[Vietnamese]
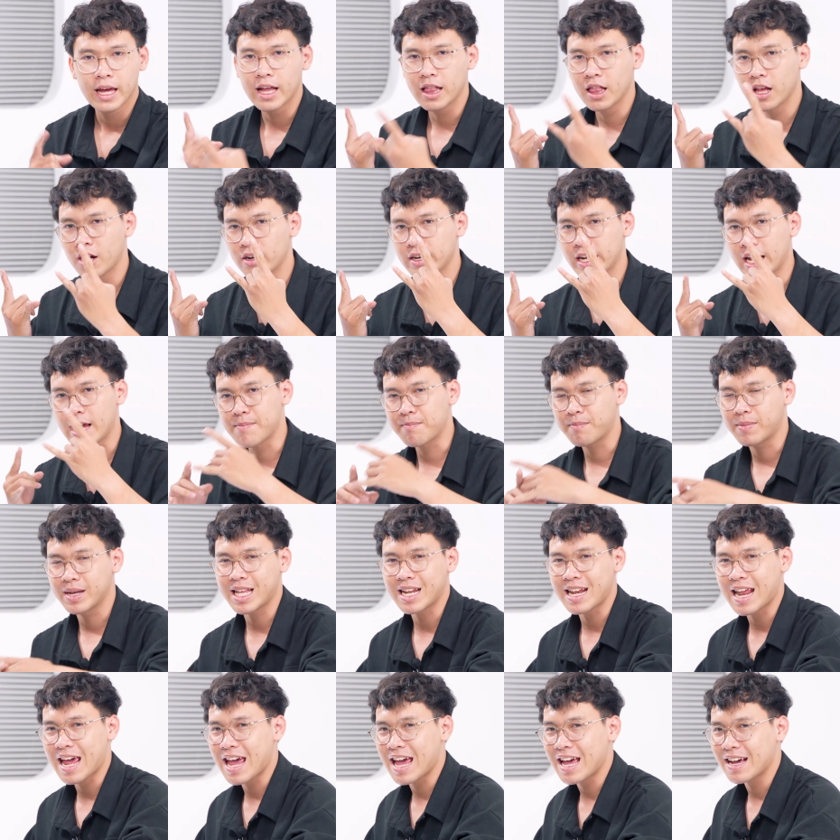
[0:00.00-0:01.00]
Hello anh em,
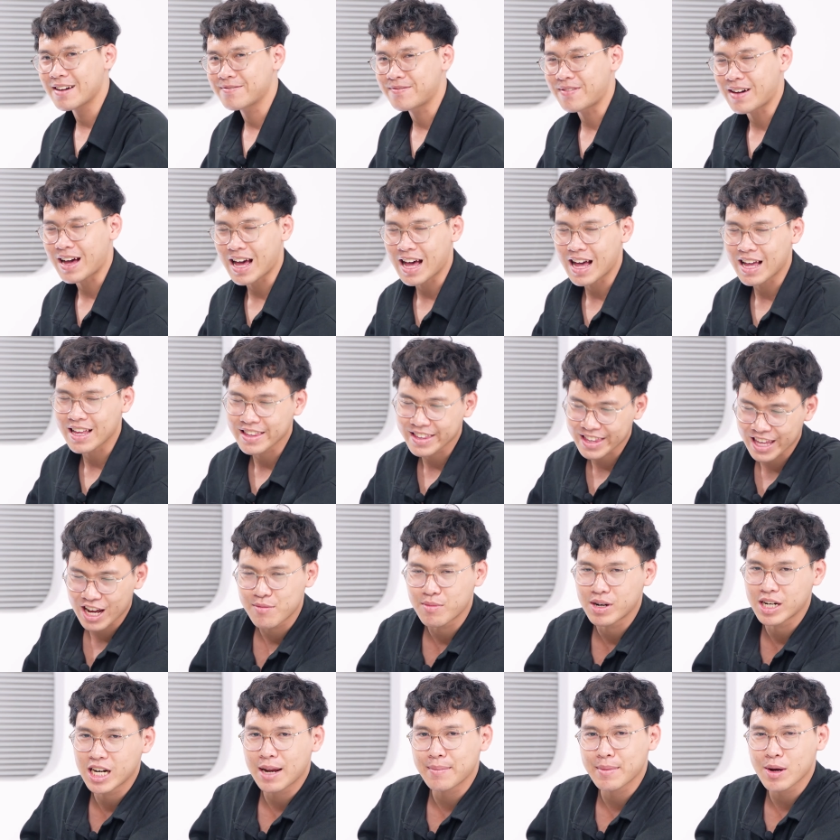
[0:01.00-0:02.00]
mình là Đan và
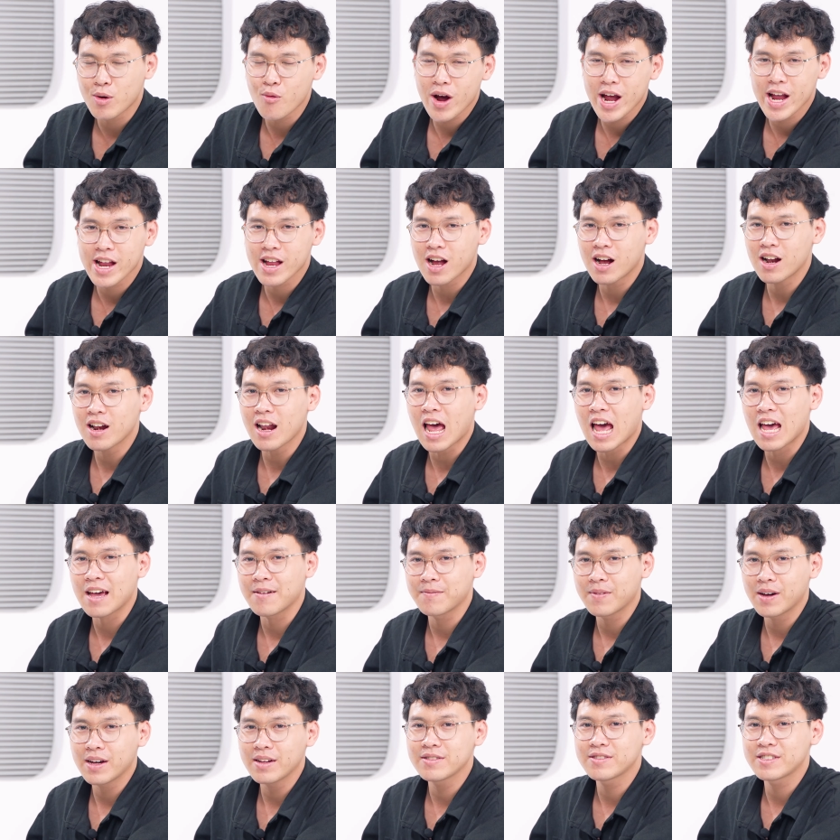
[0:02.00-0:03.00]
chào mừng anh em đã quay trở
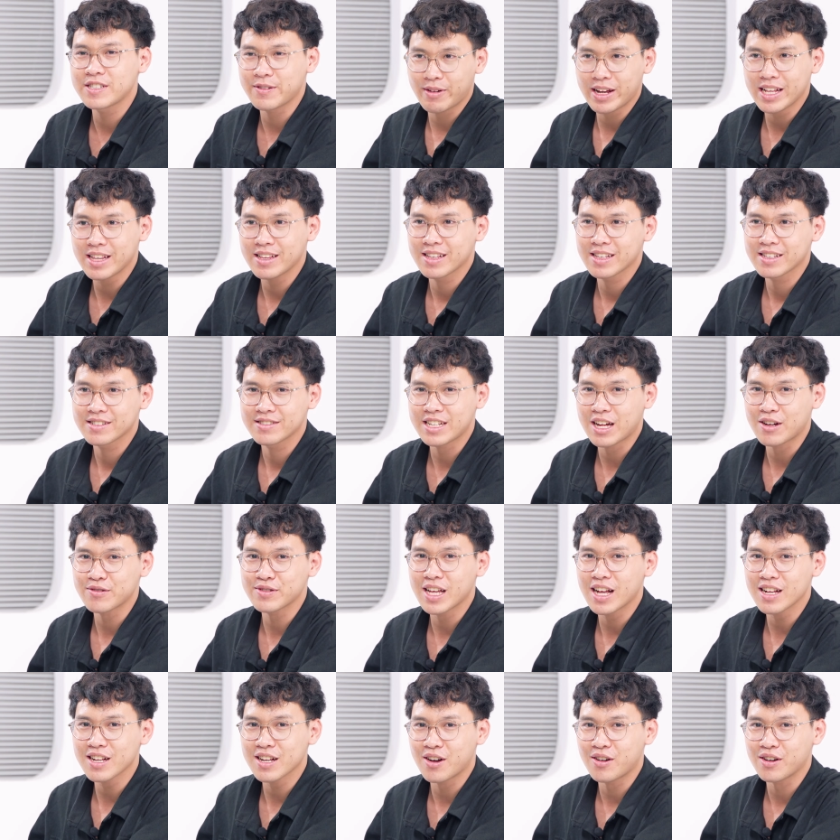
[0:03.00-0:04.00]
lại với Smash sau
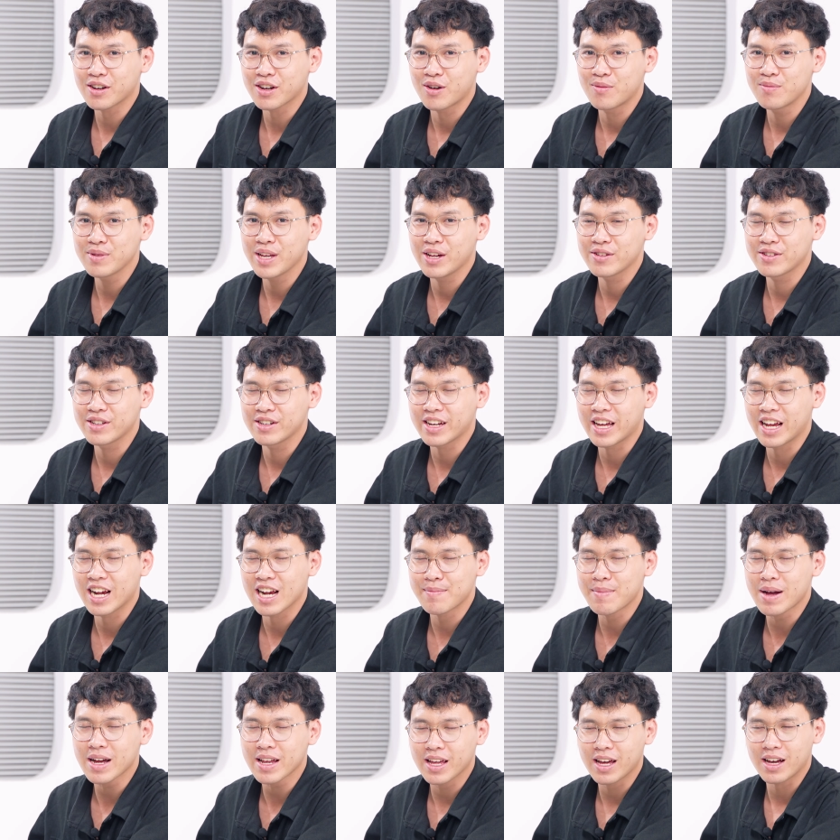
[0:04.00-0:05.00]
Tết rồi cũng như sự
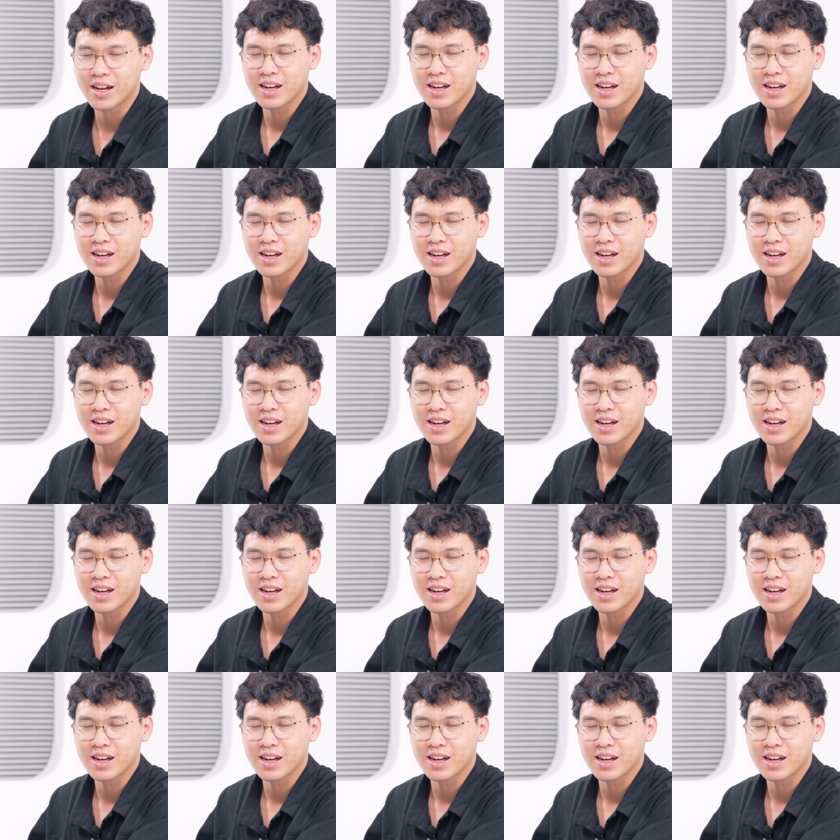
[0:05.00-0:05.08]
kiện ra mắt